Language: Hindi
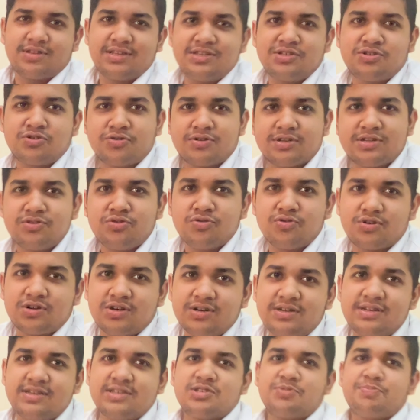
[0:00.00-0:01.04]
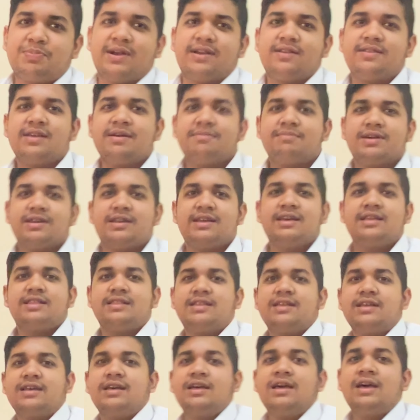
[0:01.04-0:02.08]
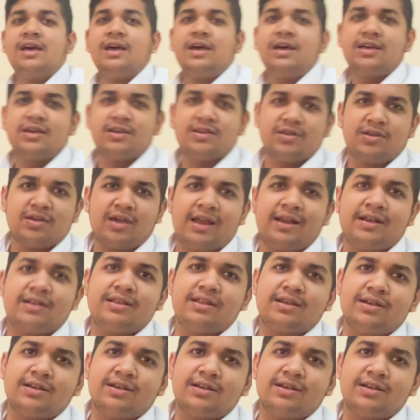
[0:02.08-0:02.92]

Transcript: स्टूडेंट डू नॉट स्पेंड मनी इन एंड